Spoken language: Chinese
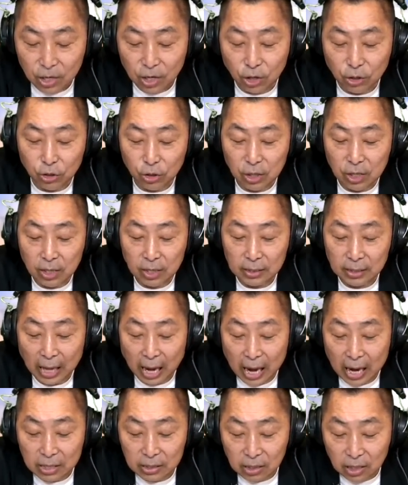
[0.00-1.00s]
可是呢，
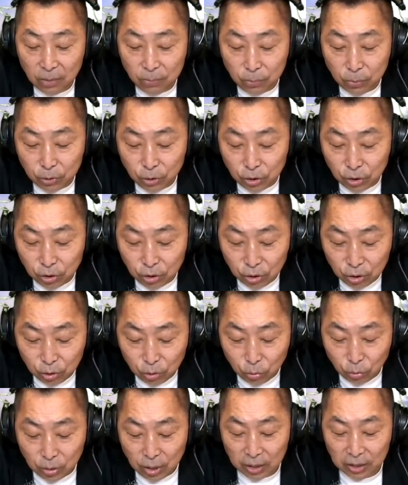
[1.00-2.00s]
他的不支
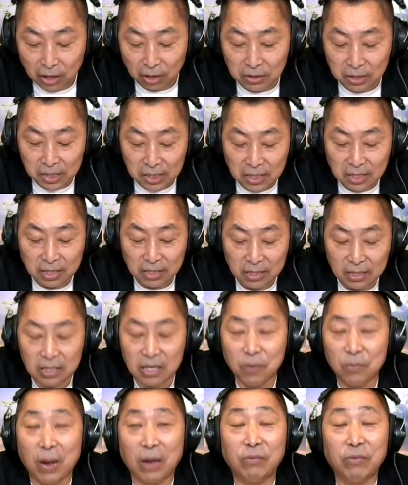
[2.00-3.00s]
持度呢到七十
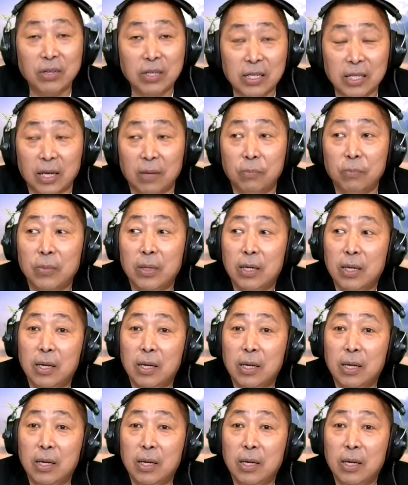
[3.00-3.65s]
四个百分点。